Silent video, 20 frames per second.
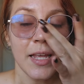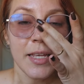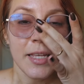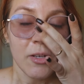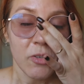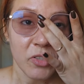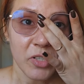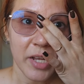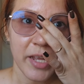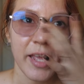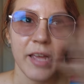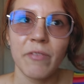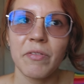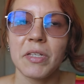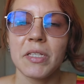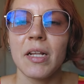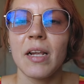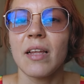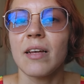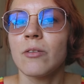E eu cheguei a ver,
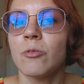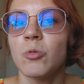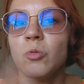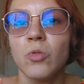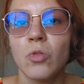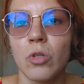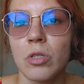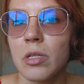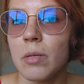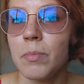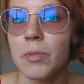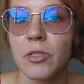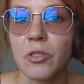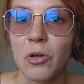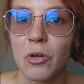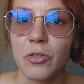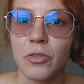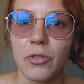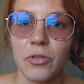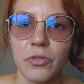sei lá, um, dois
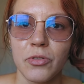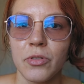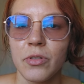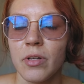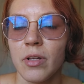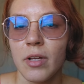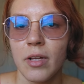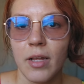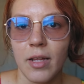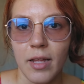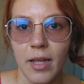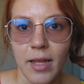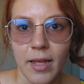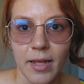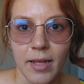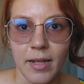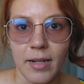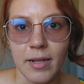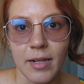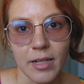episódios
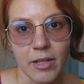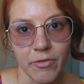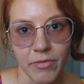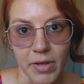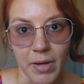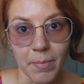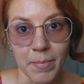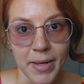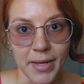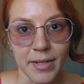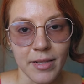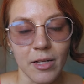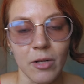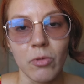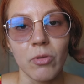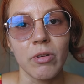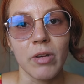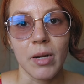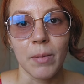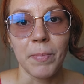é, na TV aberta
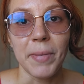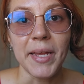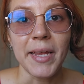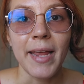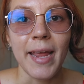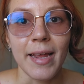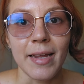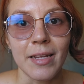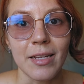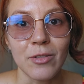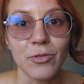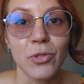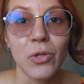quando eu era pequena.